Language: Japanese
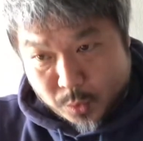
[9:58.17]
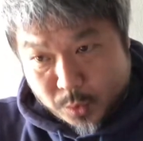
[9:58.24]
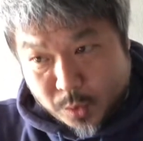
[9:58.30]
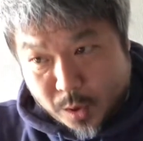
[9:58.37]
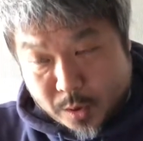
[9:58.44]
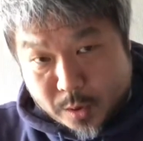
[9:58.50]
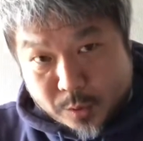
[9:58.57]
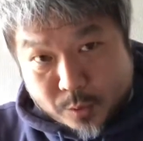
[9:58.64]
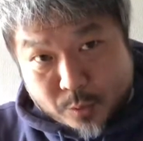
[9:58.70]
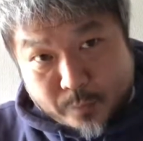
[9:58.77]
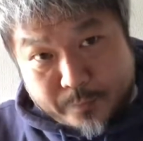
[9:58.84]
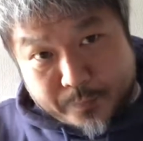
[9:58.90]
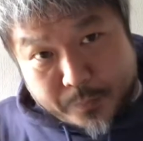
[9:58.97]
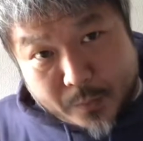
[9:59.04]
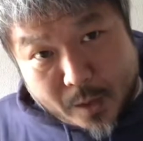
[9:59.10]
なんでしょ
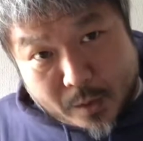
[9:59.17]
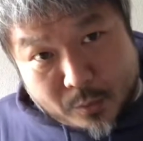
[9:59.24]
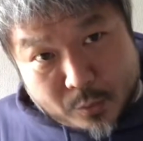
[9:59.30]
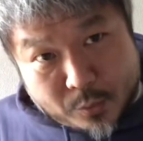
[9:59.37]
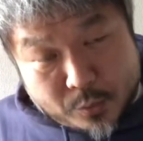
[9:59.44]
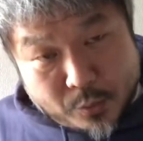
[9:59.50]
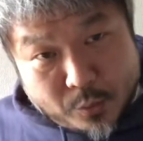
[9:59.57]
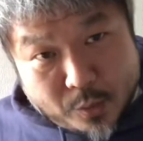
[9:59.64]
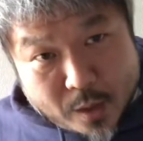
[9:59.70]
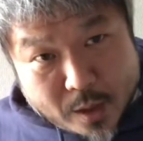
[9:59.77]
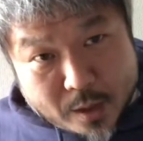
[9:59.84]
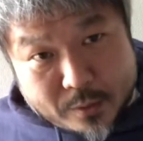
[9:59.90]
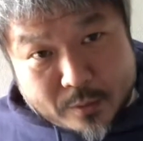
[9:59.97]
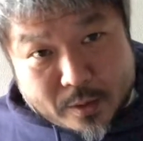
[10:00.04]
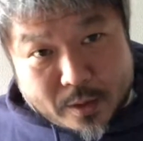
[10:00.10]
うあの世の
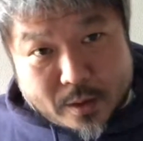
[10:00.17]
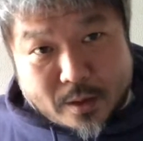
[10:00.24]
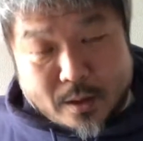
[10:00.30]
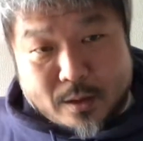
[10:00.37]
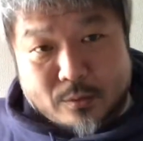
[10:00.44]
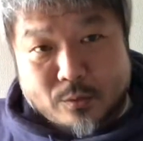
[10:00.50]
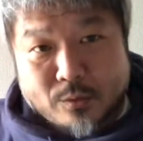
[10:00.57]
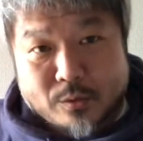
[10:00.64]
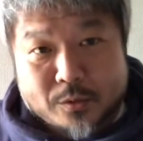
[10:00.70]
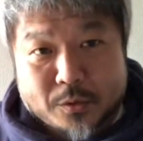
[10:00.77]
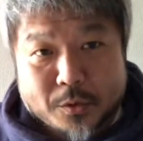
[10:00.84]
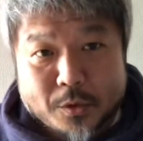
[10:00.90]
中にはなんかあの